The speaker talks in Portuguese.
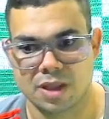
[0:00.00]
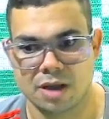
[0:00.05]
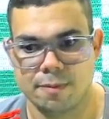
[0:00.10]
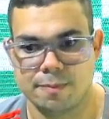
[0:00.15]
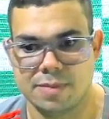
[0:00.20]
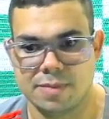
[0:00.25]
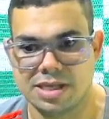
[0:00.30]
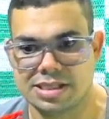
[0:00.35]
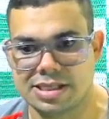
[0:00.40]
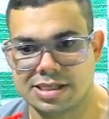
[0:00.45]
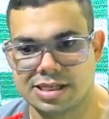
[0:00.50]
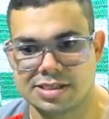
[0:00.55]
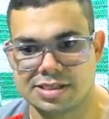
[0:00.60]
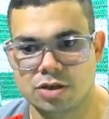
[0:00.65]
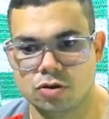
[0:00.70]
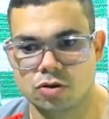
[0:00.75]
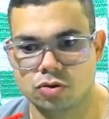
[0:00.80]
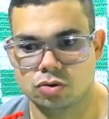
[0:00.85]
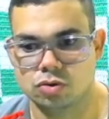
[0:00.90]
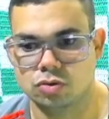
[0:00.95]
B6,
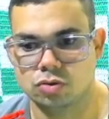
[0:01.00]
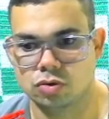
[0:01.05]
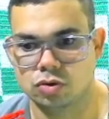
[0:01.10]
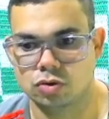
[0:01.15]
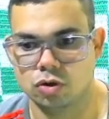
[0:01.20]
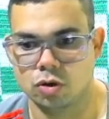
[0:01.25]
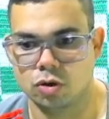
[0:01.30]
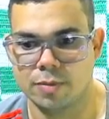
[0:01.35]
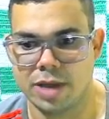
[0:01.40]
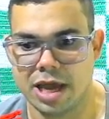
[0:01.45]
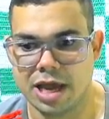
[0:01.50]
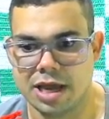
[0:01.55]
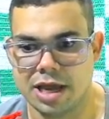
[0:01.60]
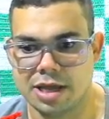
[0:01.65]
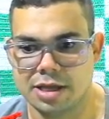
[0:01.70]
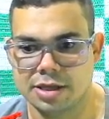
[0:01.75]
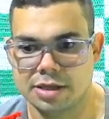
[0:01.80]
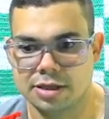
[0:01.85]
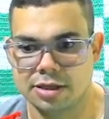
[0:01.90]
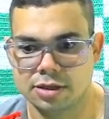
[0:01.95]
A5, tomei,
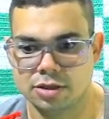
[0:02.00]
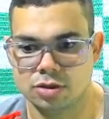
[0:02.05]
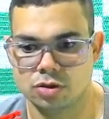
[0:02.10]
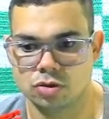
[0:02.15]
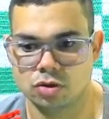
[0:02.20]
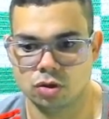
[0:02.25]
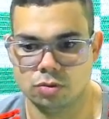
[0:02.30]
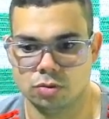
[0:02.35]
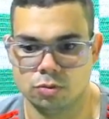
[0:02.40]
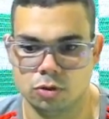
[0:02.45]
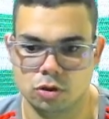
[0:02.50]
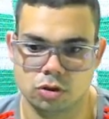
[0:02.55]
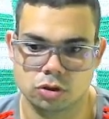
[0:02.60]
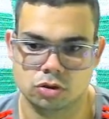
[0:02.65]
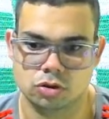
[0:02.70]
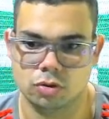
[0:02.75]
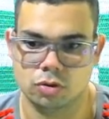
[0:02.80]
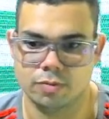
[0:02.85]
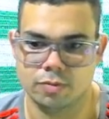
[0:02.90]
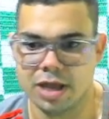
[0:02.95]
tomou,
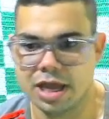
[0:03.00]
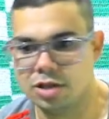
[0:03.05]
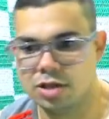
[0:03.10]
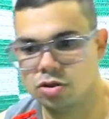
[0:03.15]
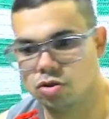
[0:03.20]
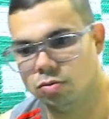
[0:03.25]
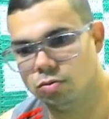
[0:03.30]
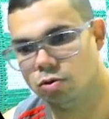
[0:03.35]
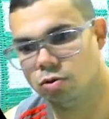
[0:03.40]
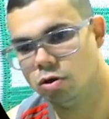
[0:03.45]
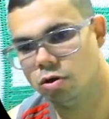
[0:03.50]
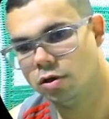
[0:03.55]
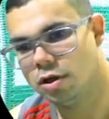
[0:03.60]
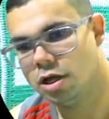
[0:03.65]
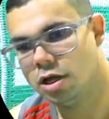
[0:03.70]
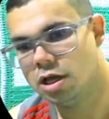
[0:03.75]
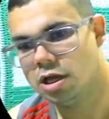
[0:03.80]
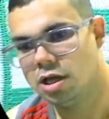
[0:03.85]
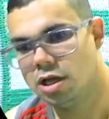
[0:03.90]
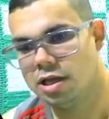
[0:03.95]
tomei, tomou,
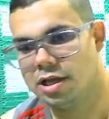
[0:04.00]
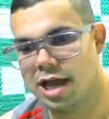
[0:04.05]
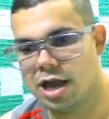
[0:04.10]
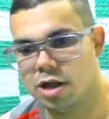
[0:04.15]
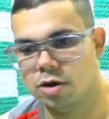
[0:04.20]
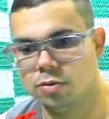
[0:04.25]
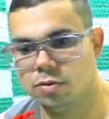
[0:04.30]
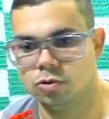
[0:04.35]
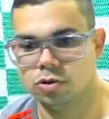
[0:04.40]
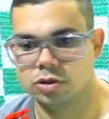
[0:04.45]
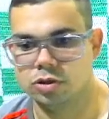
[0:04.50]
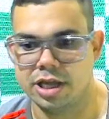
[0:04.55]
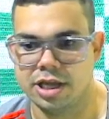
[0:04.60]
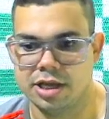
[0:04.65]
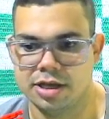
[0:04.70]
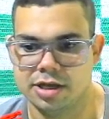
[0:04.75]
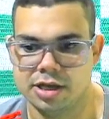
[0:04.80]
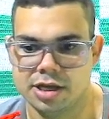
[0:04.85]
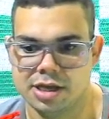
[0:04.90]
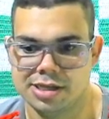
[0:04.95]
e aí eu
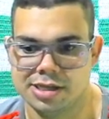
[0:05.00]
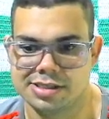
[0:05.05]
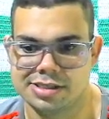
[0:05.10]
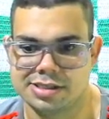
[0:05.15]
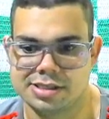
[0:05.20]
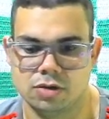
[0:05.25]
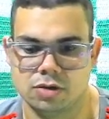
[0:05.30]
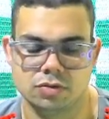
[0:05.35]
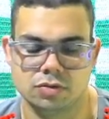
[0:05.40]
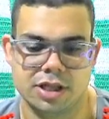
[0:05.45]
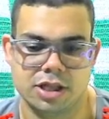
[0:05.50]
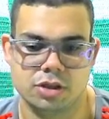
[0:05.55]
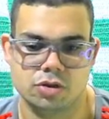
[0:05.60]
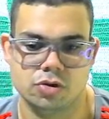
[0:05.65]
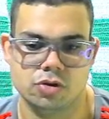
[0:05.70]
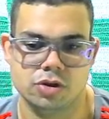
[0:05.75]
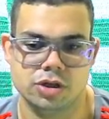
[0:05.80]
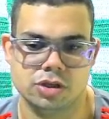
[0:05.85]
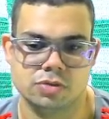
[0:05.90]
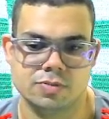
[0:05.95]
montei C1,
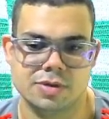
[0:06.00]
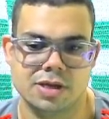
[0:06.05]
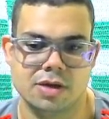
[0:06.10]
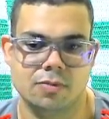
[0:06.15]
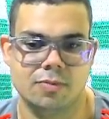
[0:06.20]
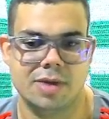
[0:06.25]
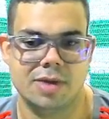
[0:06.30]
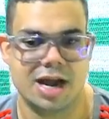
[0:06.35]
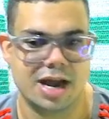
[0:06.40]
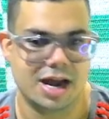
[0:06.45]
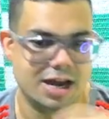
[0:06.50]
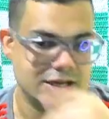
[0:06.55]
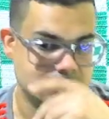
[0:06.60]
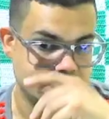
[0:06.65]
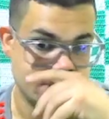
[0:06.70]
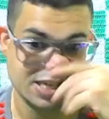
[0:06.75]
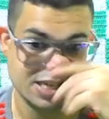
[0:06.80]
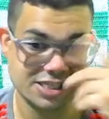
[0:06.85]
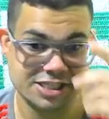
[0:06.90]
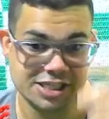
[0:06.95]
D2, uma
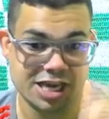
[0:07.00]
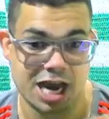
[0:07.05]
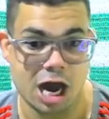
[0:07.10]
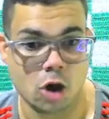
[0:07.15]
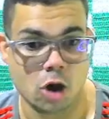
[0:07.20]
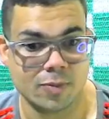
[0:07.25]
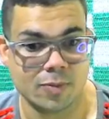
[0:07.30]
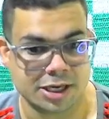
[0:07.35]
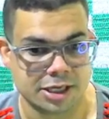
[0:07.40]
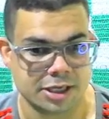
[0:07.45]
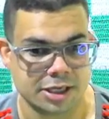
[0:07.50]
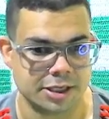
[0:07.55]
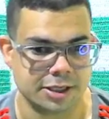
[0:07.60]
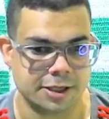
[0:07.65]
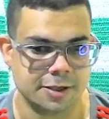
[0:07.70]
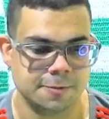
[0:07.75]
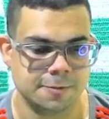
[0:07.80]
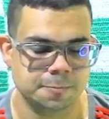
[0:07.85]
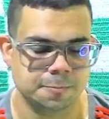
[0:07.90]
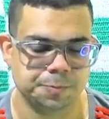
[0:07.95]
espécie de alma aqui,
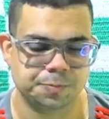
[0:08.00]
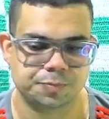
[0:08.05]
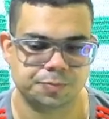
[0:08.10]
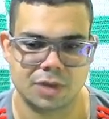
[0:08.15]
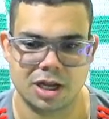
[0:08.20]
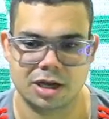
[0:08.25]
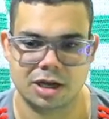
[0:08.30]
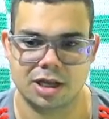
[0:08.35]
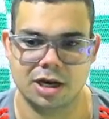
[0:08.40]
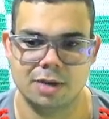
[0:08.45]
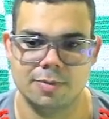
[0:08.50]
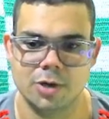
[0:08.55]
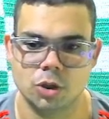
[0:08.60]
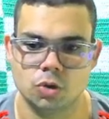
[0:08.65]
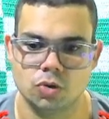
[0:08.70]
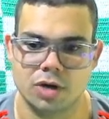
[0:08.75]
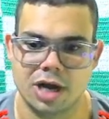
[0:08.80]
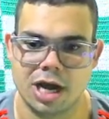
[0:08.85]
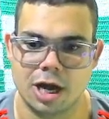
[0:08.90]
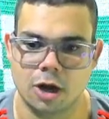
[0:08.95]
né? Aquela
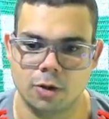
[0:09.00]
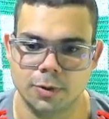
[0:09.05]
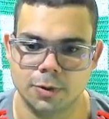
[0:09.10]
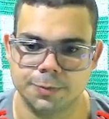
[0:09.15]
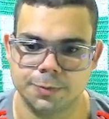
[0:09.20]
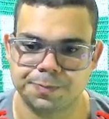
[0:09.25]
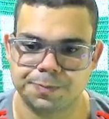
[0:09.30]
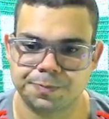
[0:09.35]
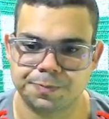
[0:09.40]
abertura alma.